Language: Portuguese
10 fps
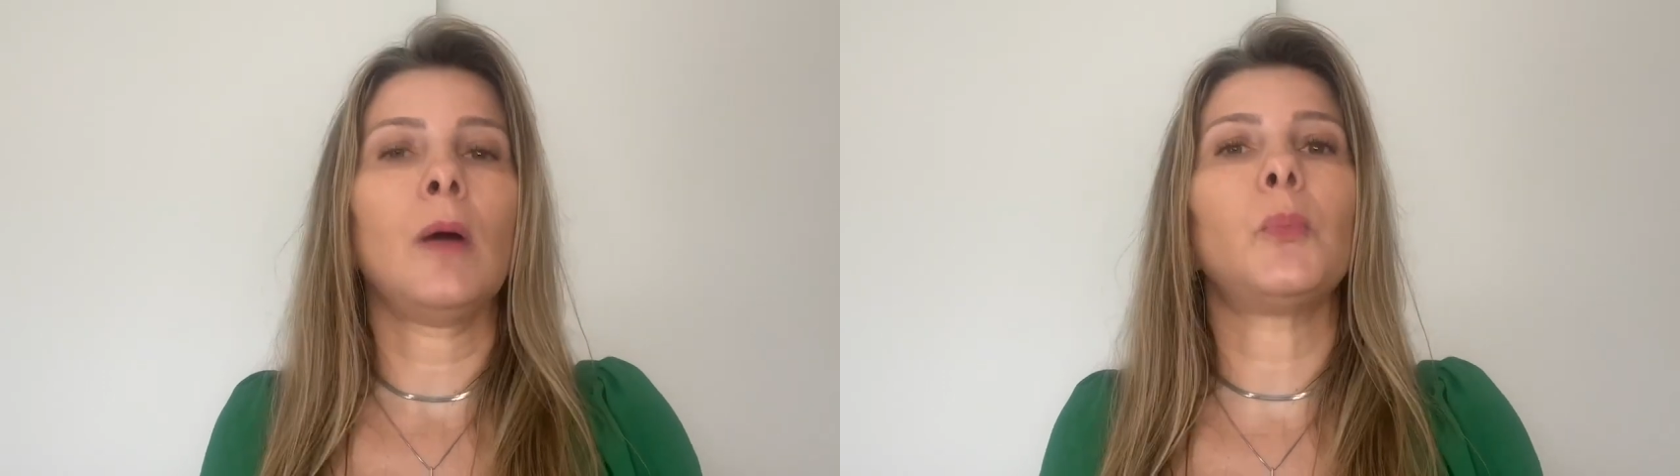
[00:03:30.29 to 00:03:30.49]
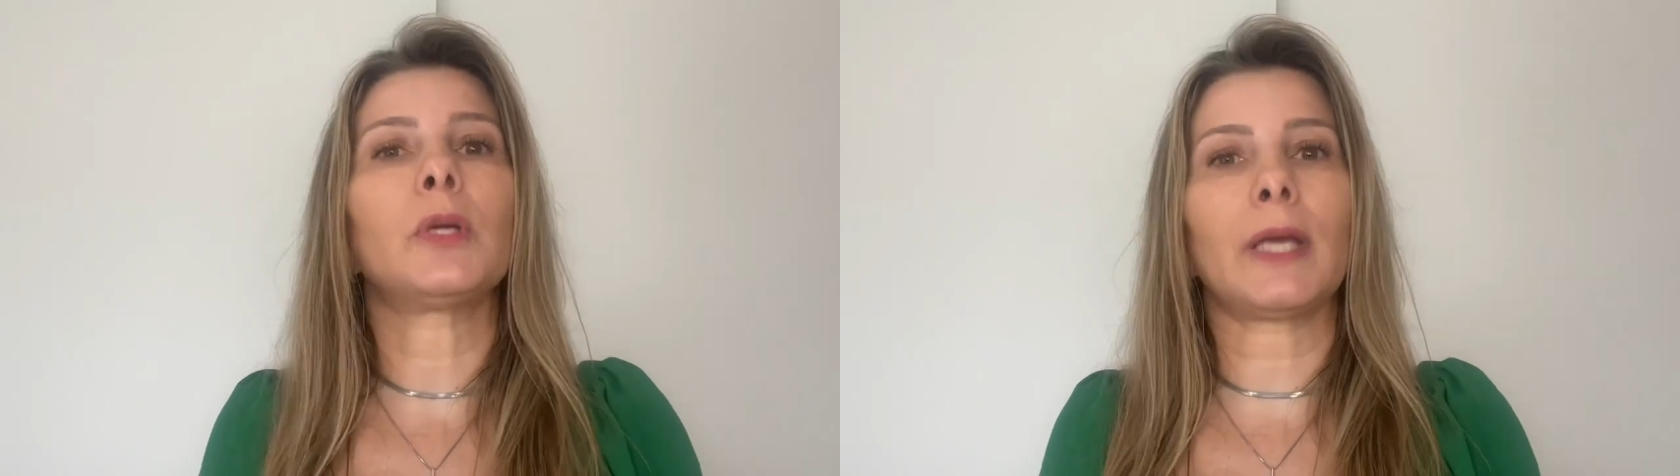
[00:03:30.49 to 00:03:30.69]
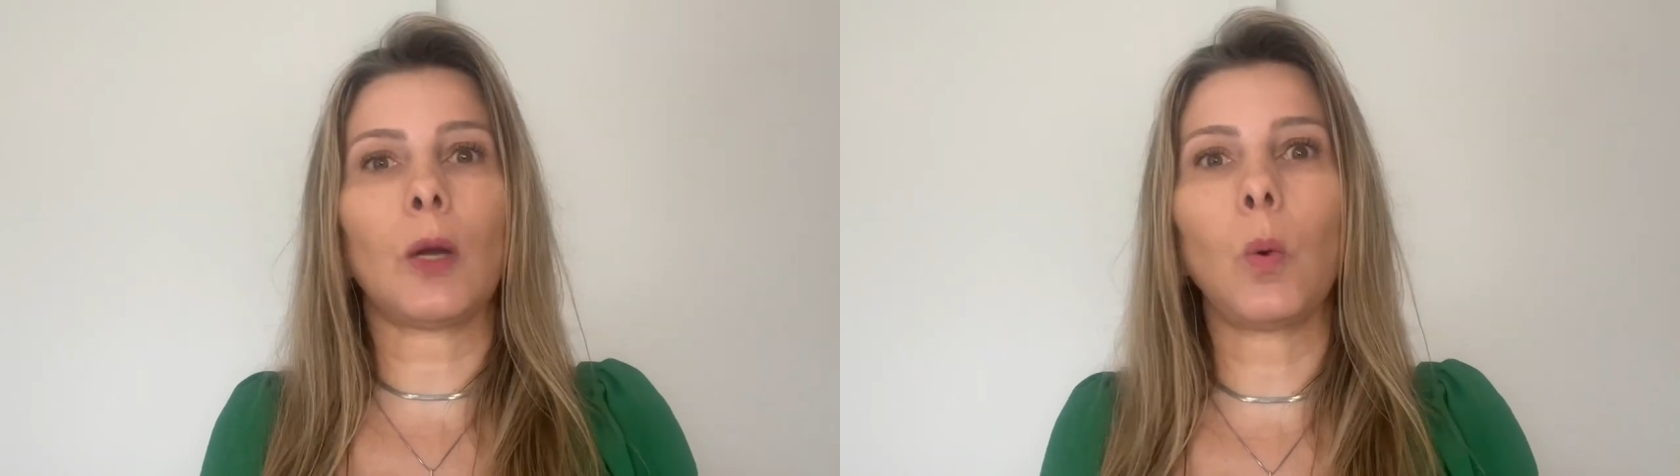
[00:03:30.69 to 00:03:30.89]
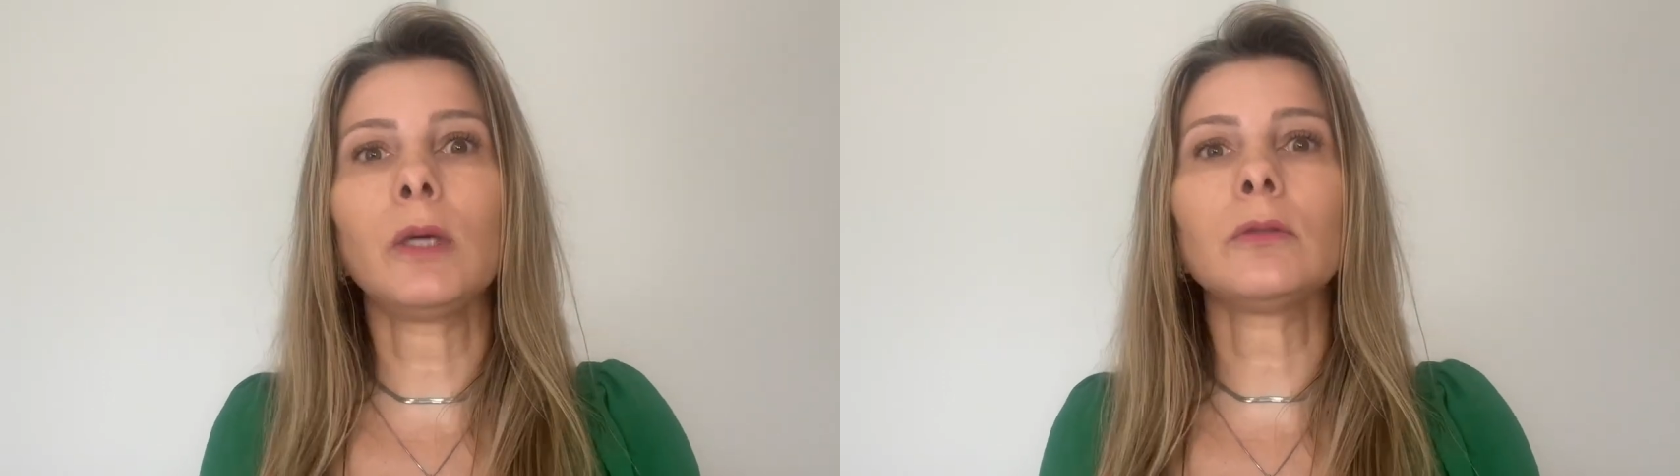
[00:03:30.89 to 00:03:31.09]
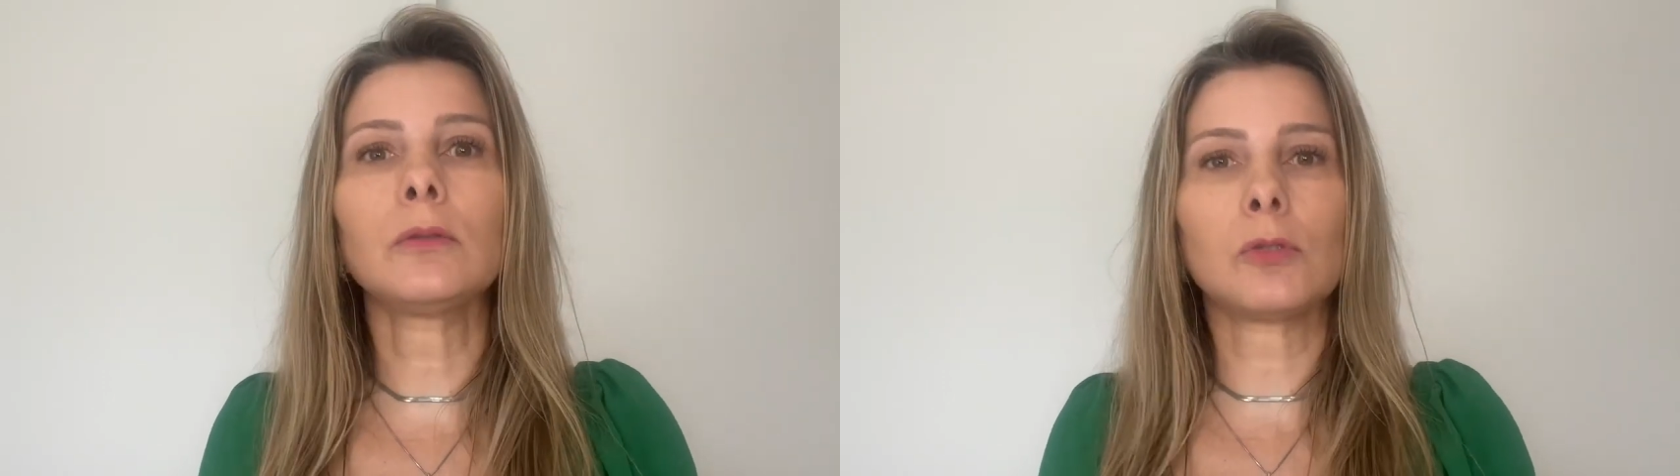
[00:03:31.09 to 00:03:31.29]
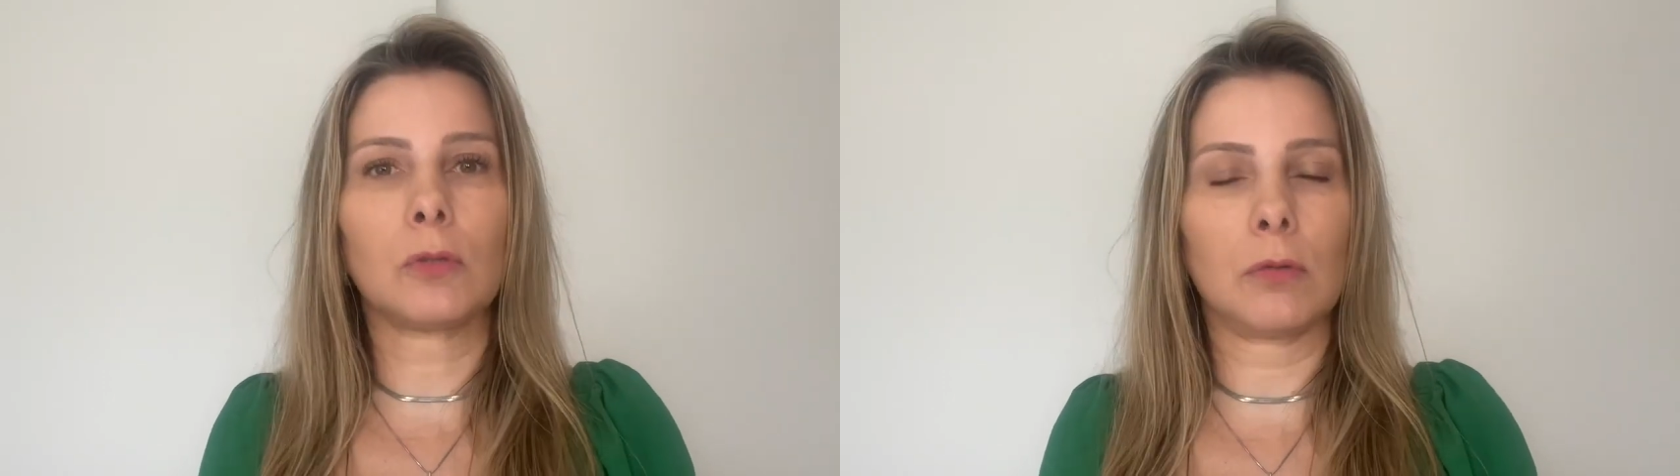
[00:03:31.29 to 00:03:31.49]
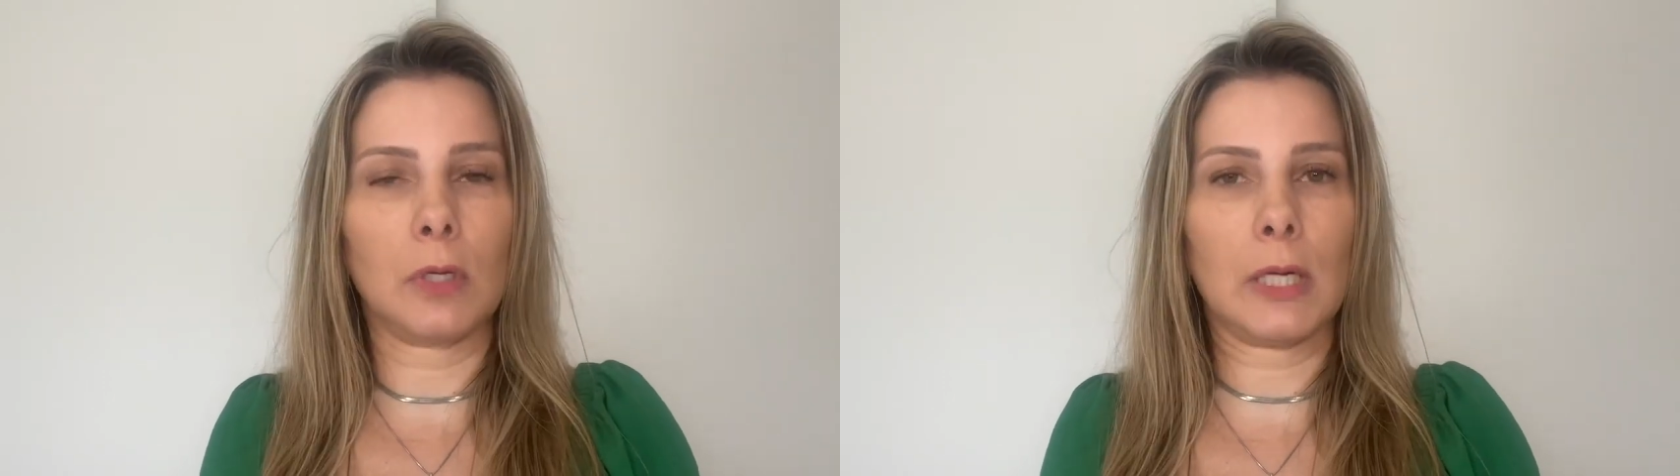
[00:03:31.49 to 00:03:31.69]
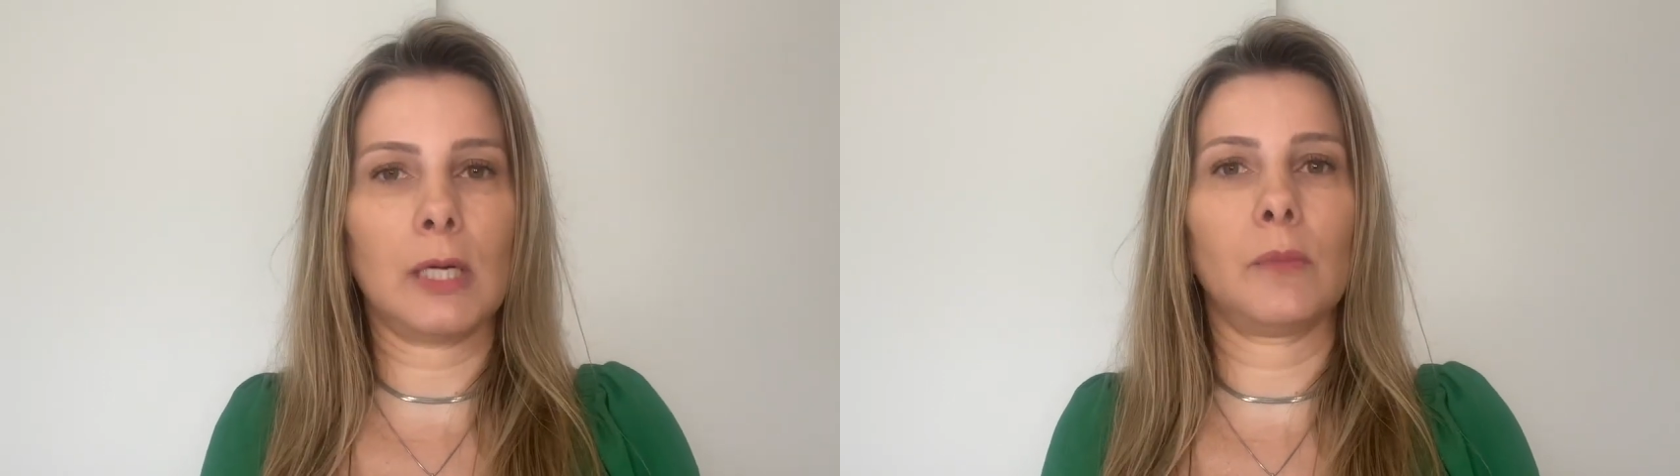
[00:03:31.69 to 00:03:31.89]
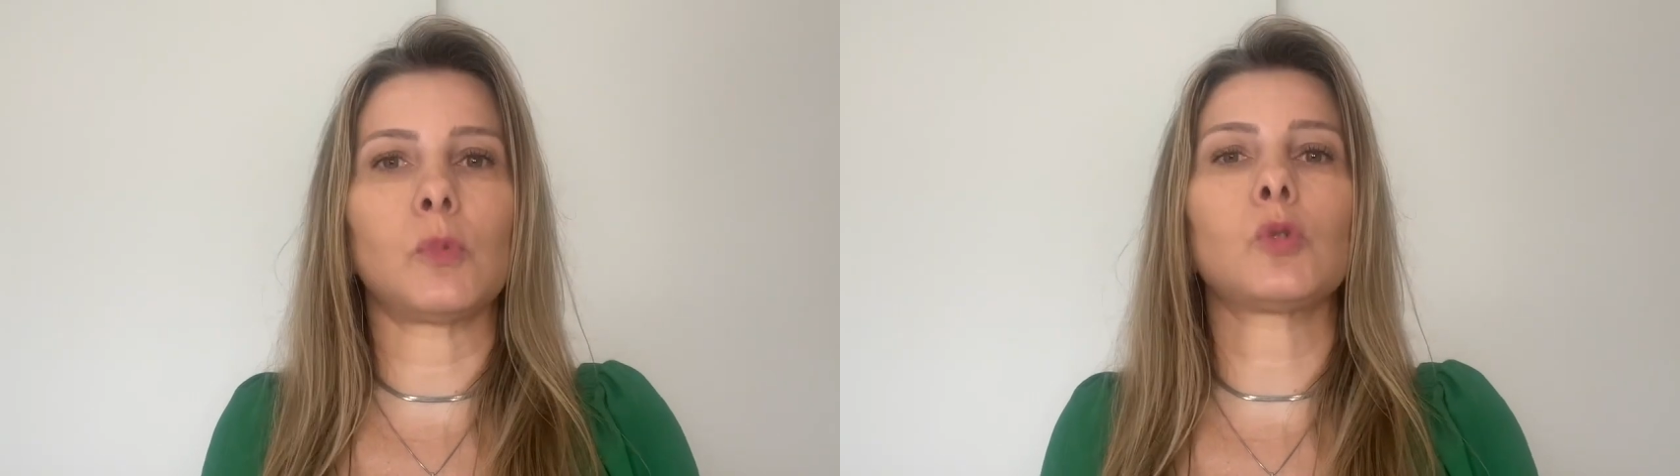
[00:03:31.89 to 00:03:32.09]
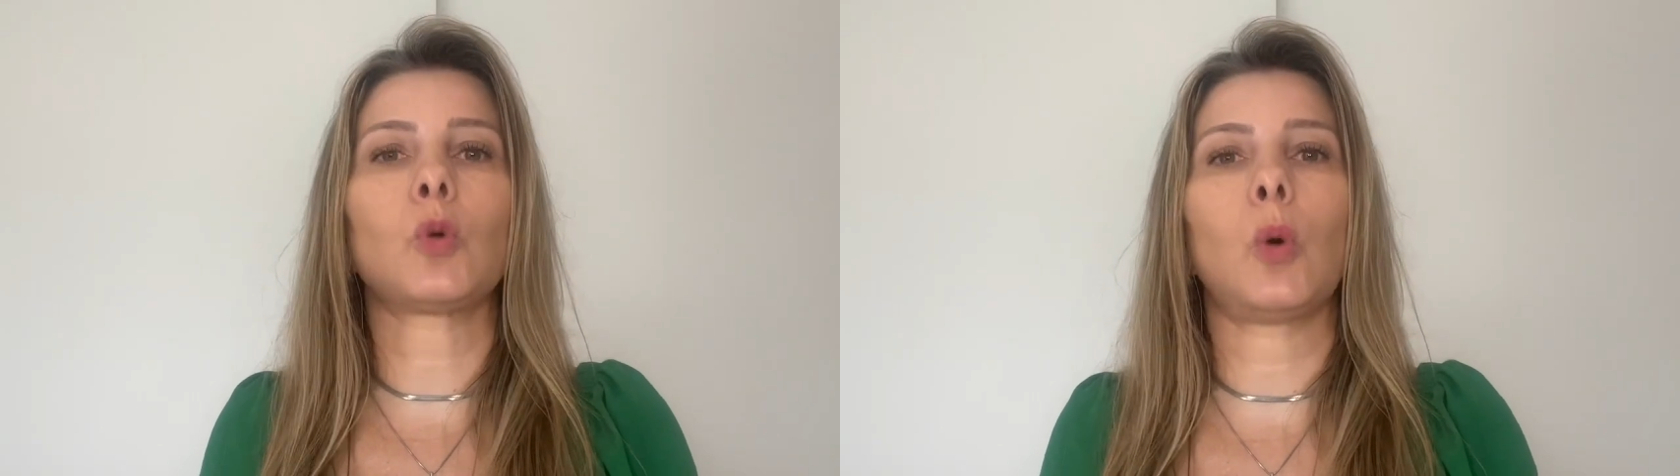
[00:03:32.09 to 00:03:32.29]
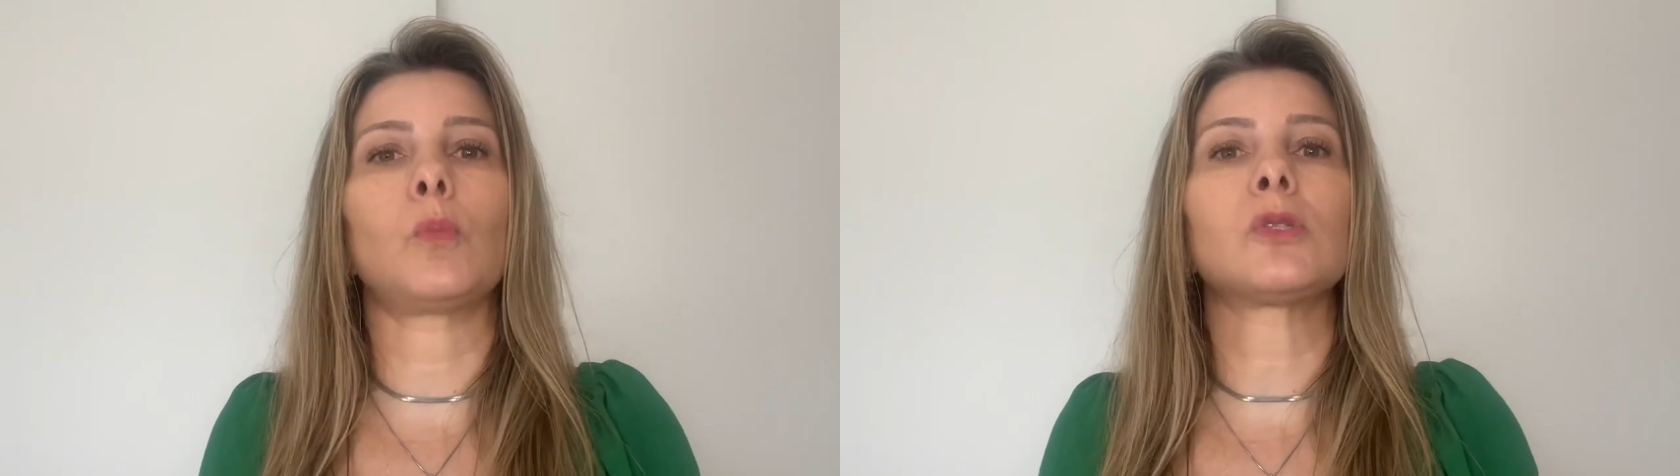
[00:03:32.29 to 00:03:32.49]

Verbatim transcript: Porque quando nos colocamos como